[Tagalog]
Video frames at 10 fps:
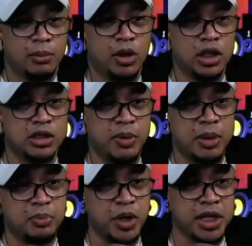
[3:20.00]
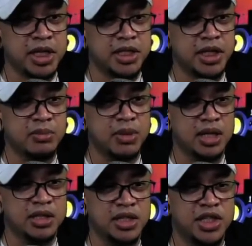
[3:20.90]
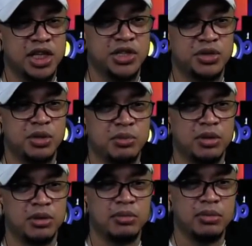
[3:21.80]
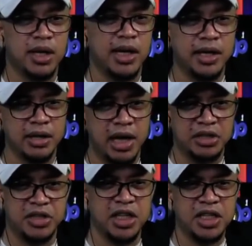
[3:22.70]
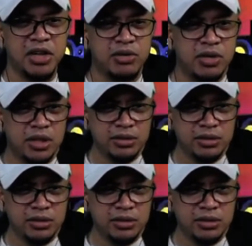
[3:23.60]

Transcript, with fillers: Boss, may point kasi yung mga suggestion mo. Ah, actually, sa inyo,